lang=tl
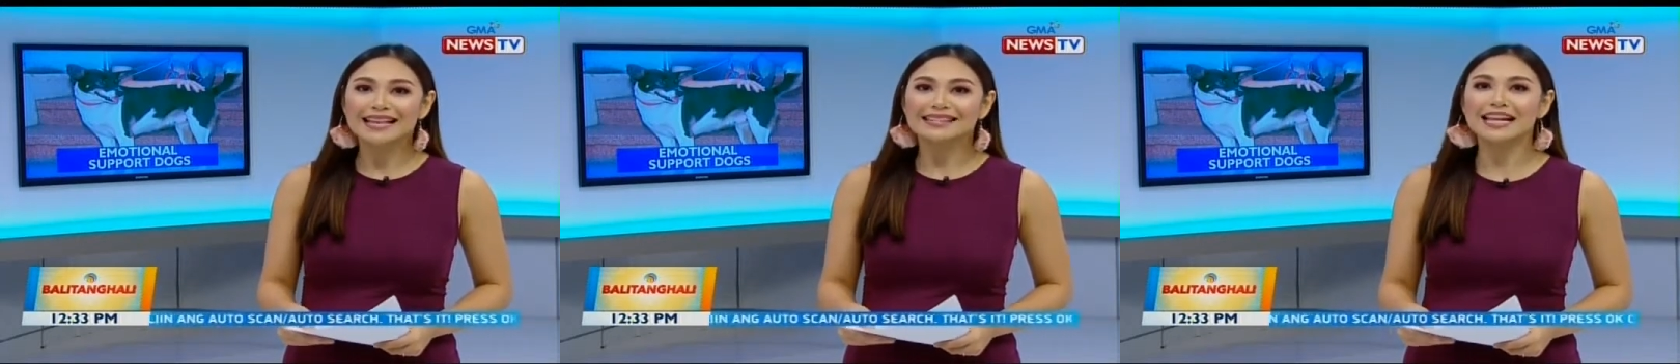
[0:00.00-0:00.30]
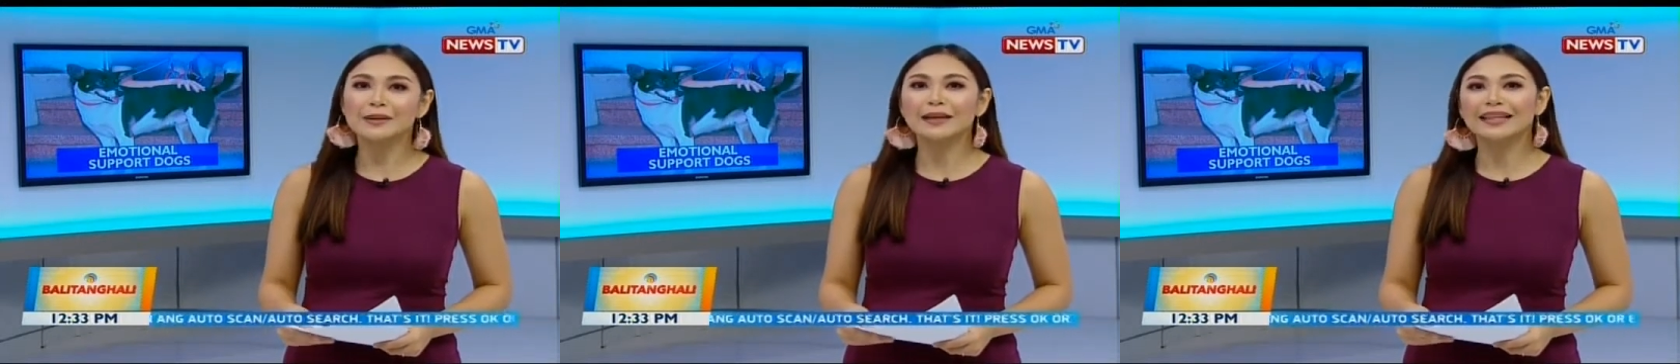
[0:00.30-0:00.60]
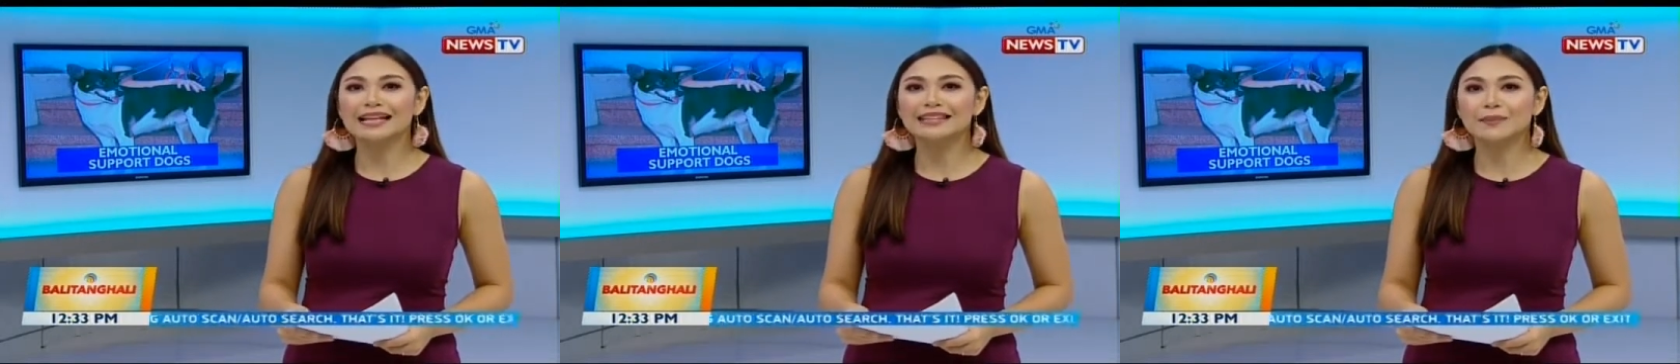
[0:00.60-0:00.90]
Silipin
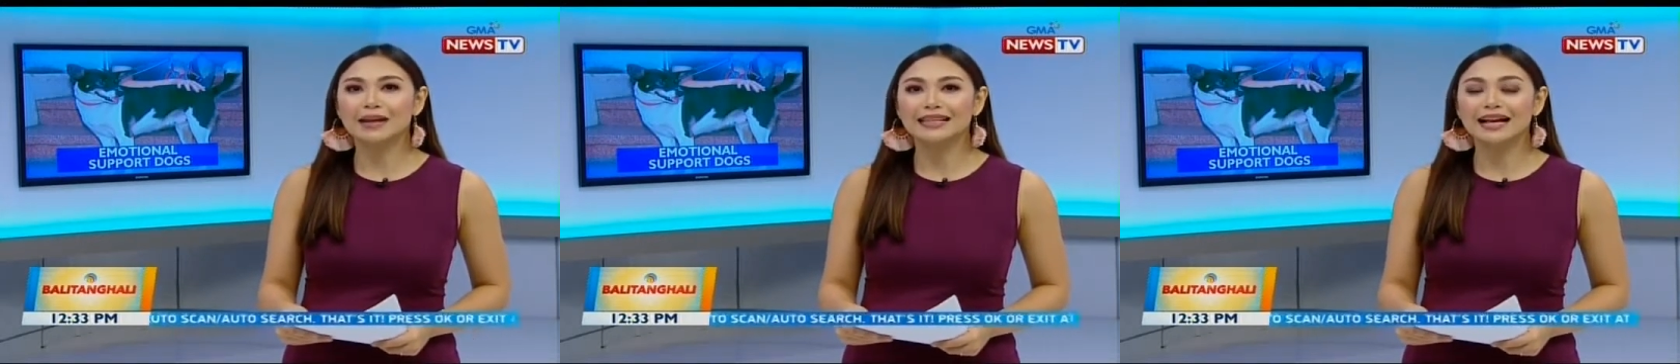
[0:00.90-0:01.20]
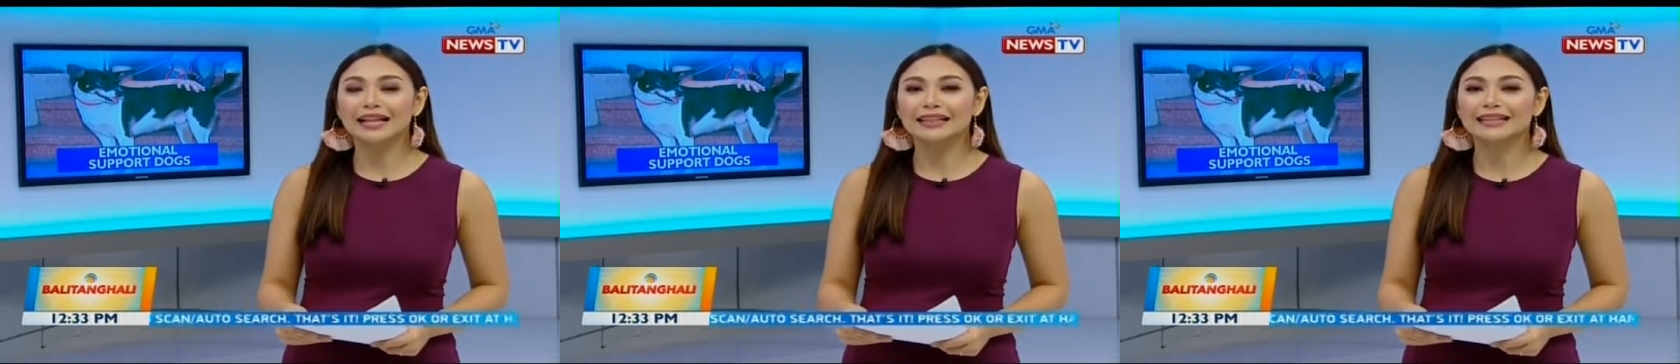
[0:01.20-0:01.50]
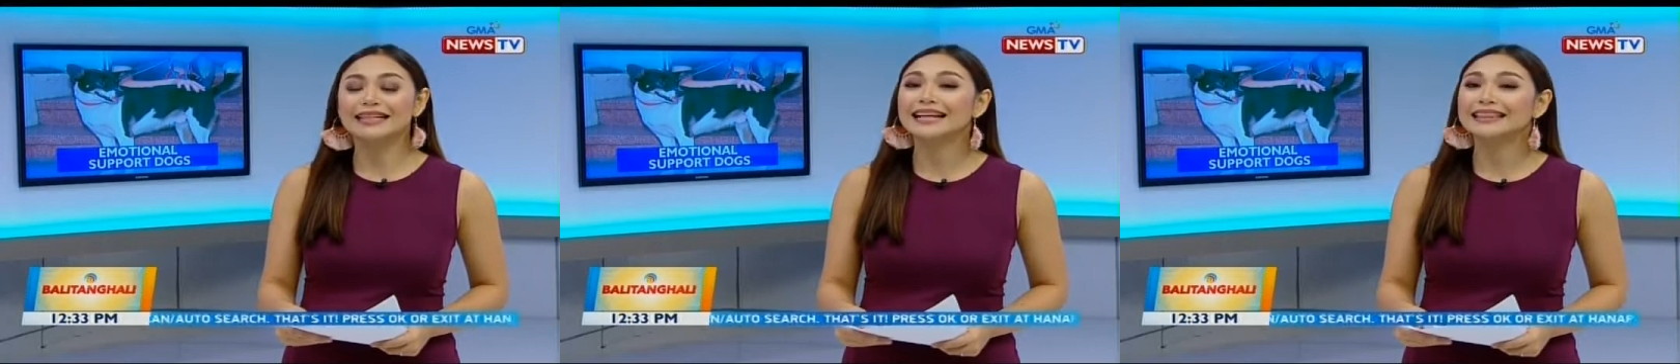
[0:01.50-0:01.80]
yan sa balitang hatid
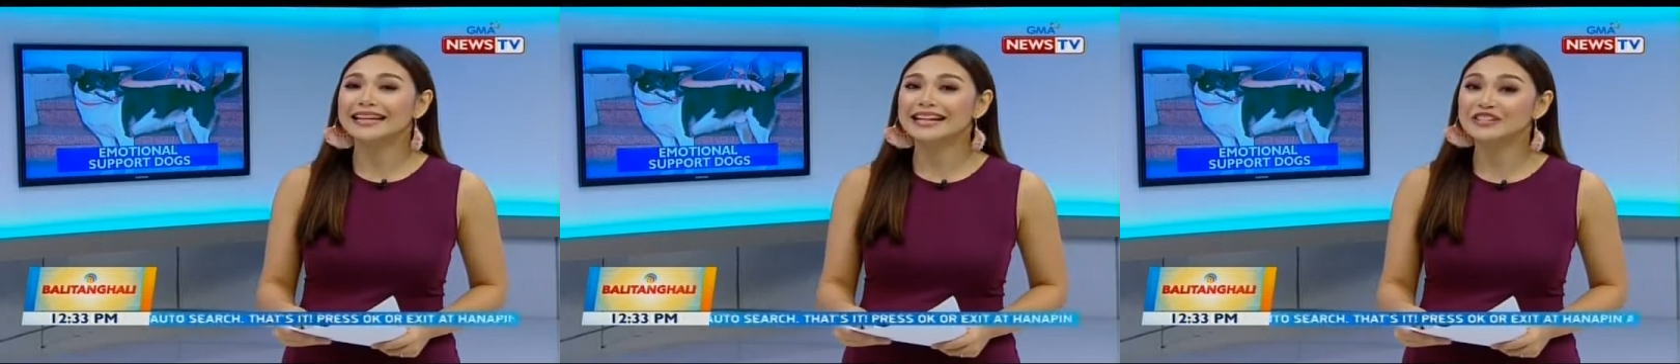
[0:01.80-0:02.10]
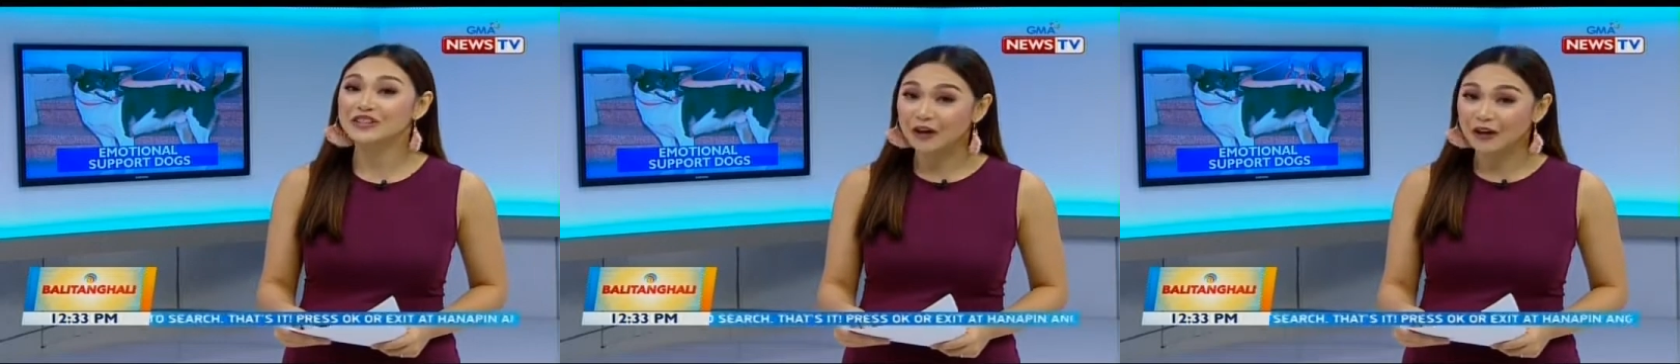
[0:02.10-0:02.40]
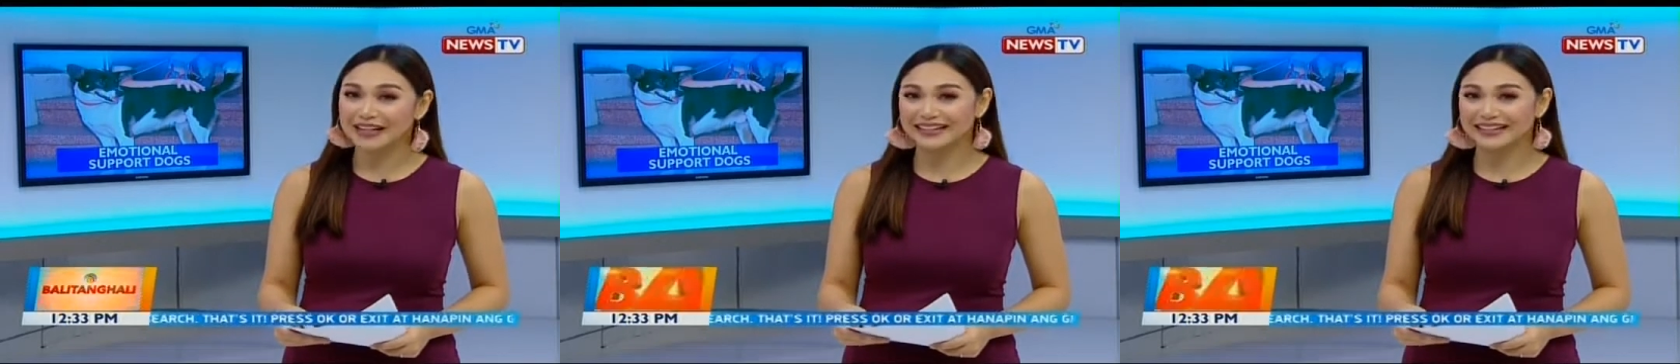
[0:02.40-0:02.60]
ni Katrina Son.